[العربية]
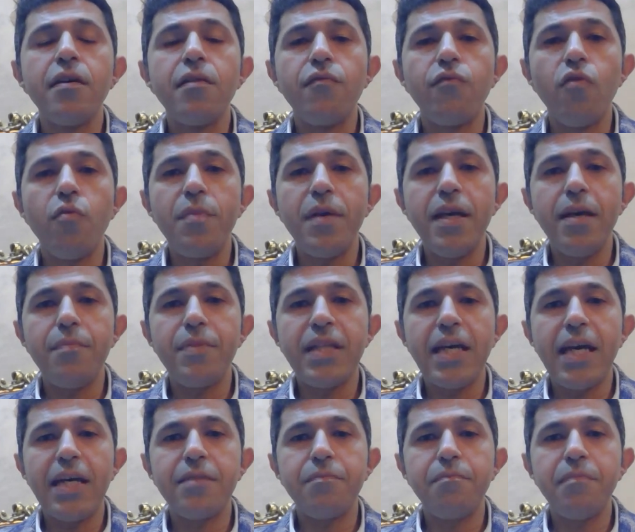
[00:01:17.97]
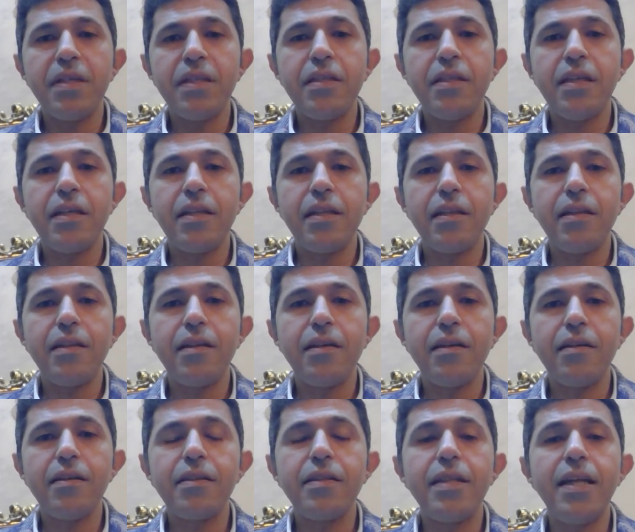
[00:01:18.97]
الفوبيا بتاعت من
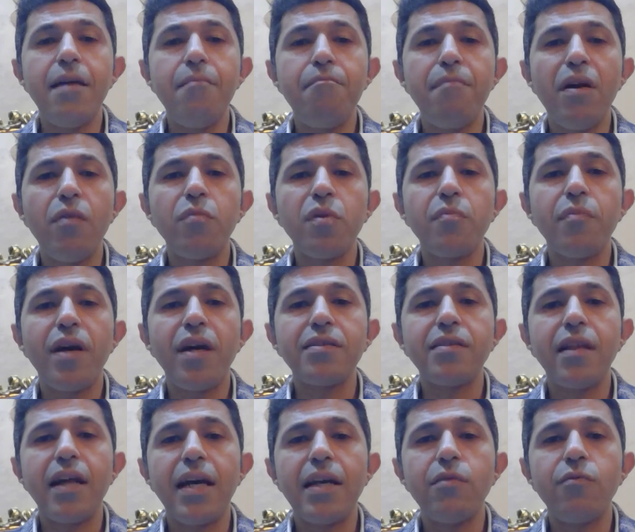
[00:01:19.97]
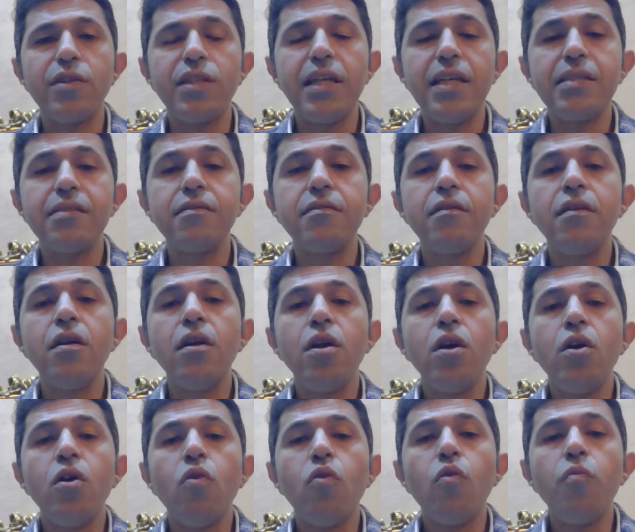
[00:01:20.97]
الدم أو من بعض الحيوانات
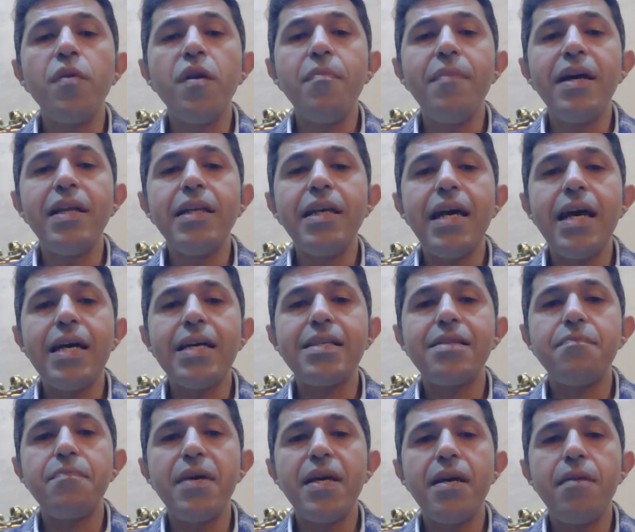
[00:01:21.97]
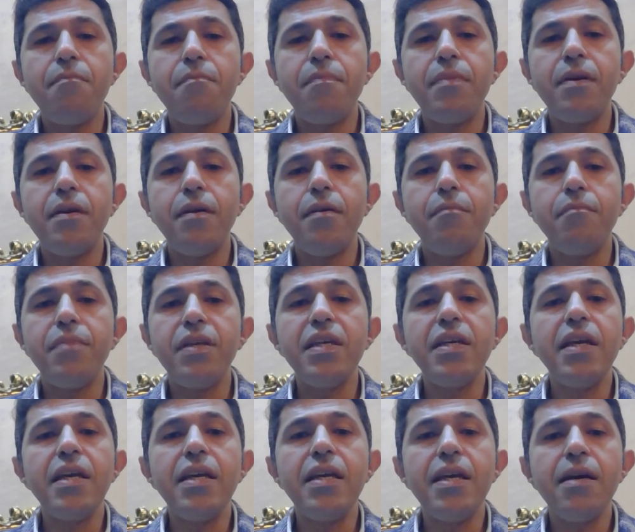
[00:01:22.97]
وبيبقى ليها أسباب
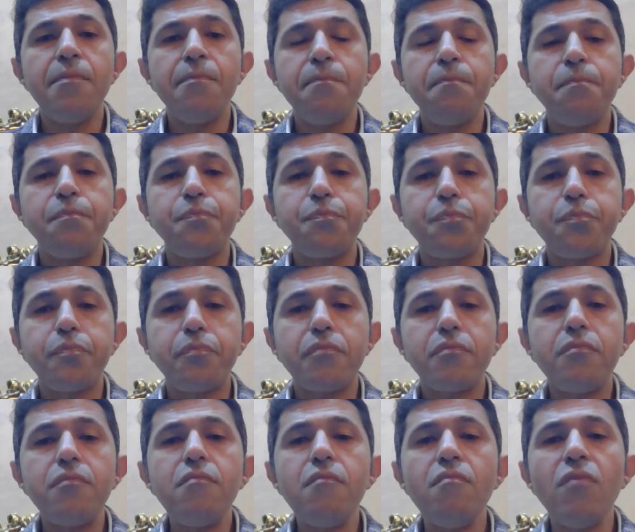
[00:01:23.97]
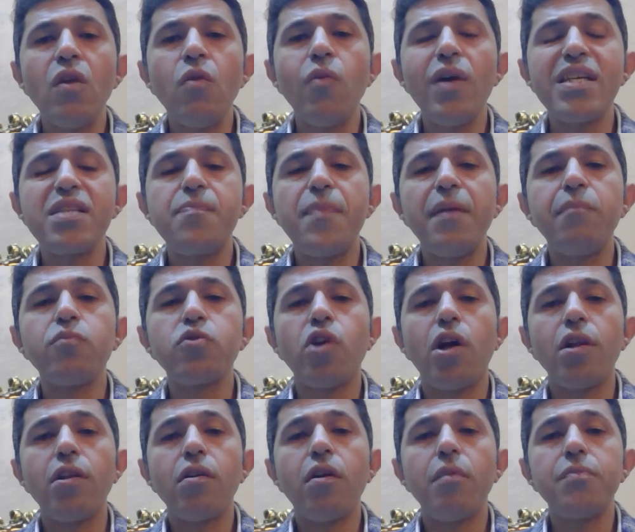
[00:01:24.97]
بيئية وأسباب
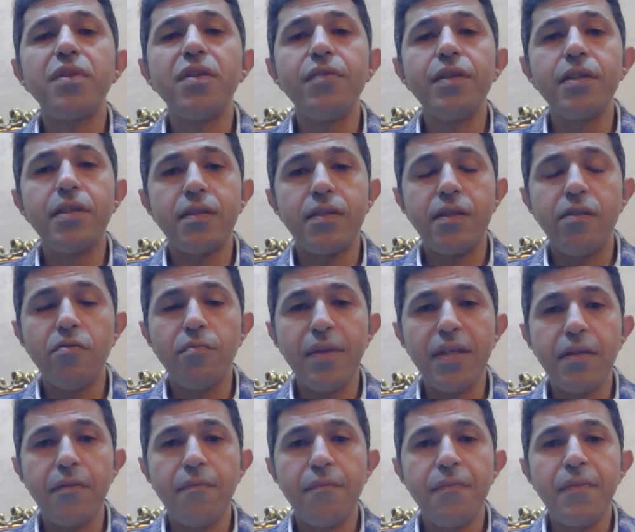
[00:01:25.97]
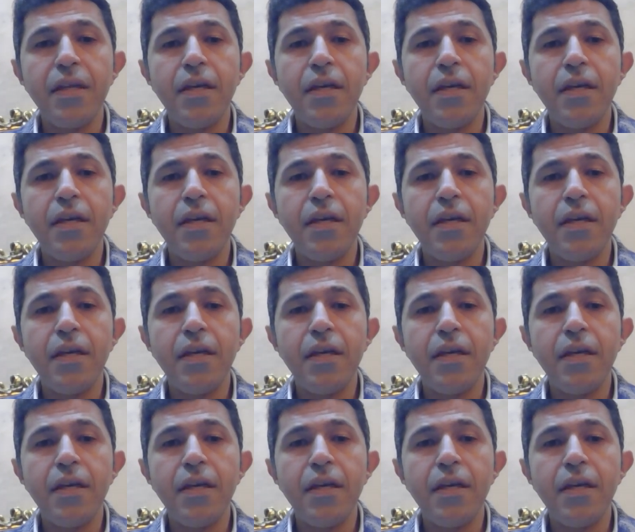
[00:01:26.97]
متعلقة بطريقة التربية